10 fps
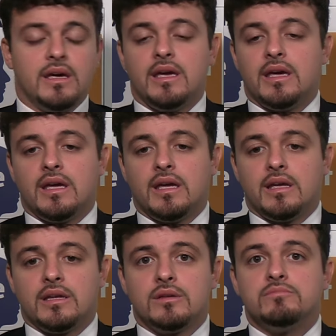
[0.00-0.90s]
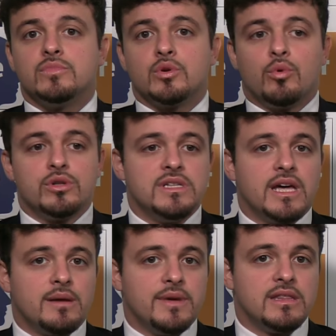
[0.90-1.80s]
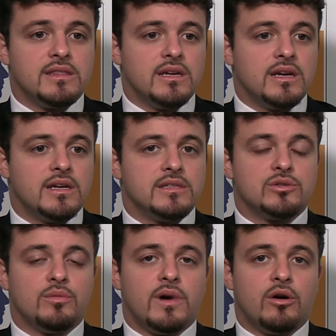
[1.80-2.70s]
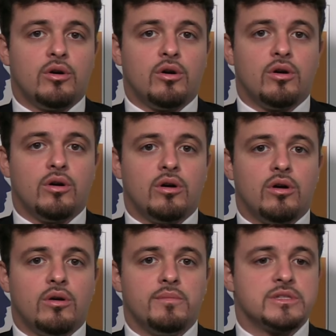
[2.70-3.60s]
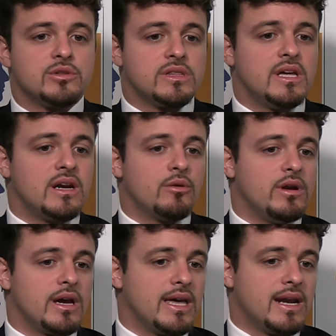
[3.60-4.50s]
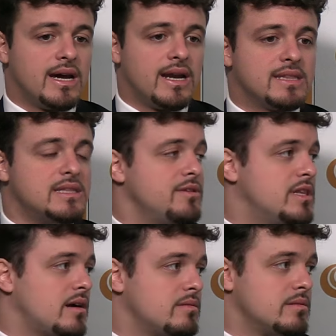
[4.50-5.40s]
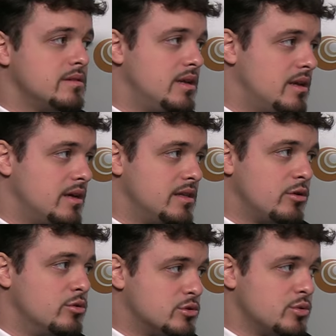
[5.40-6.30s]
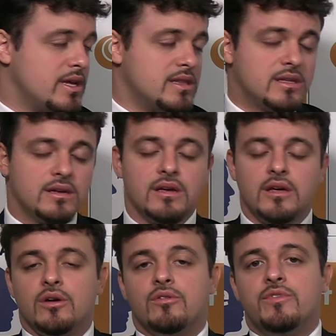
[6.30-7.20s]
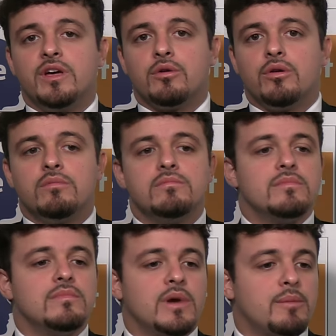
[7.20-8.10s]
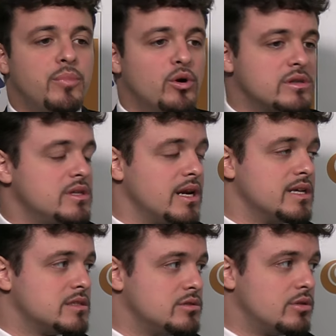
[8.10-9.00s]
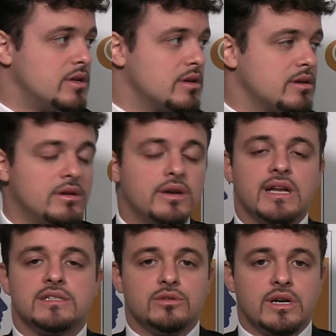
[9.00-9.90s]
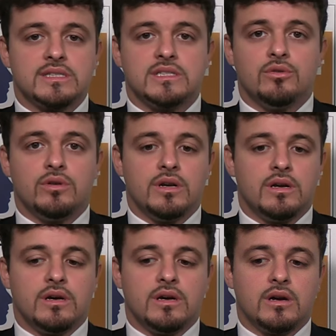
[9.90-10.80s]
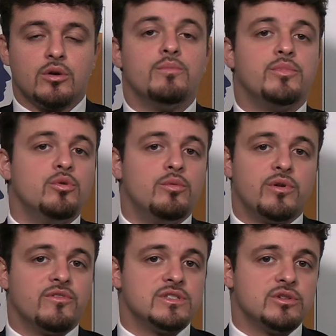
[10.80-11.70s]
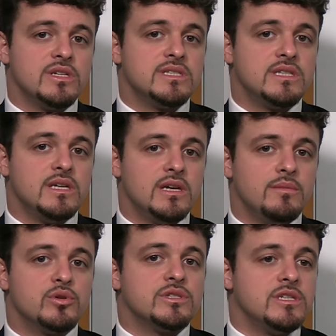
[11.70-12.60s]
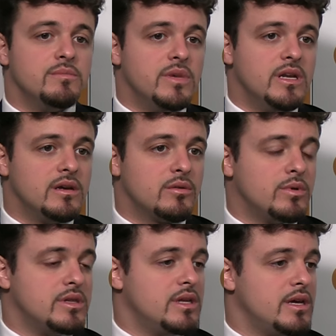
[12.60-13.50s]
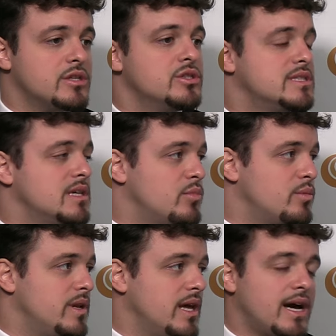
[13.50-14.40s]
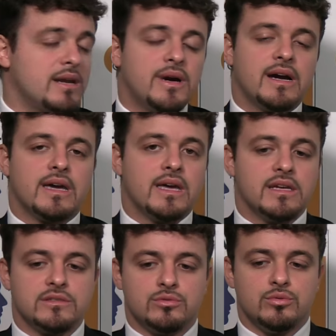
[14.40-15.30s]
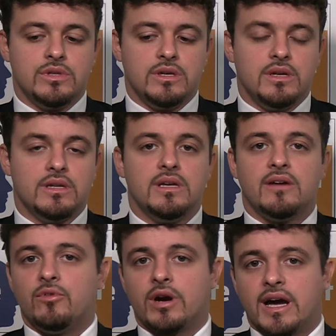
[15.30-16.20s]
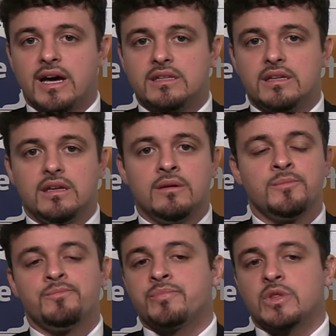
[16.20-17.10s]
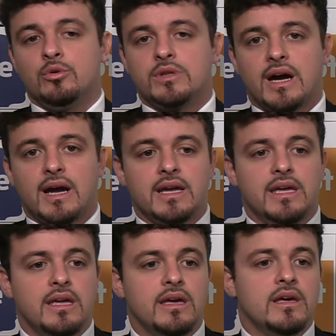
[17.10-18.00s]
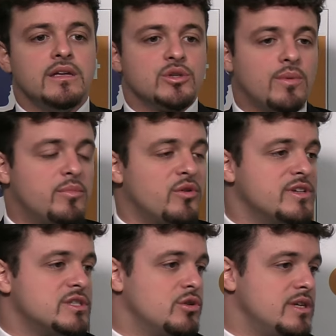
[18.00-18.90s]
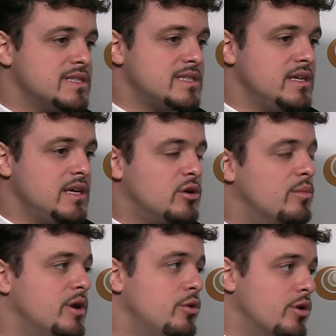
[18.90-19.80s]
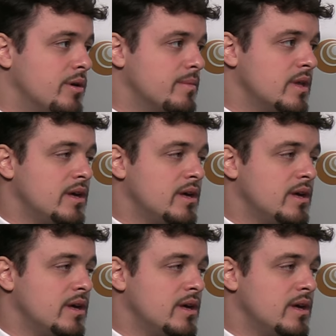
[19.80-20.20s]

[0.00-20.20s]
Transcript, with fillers: e quotidianamente insomma, ho, ho, messo a terra quella che era l'attività del, del consulente, ovvero rapporti, relazioni, eh, relazionarsi con, eh, con, più professionisti possibili, quindi agenzie immobiliari ma anche studi di avvocati, notai, insomma professionisti come noi.